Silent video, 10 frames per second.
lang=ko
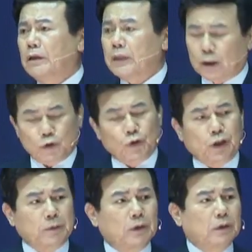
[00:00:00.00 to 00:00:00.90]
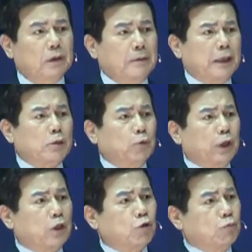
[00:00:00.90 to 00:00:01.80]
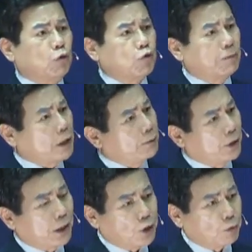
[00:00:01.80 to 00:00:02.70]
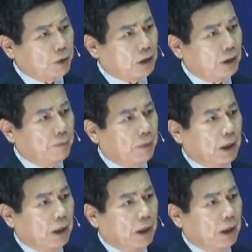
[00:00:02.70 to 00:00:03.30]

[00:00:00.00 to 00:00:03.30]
사랑스러운 여러분 이 말씀 을 우리에게 지금 무엇을 말씀하는지 아십니까?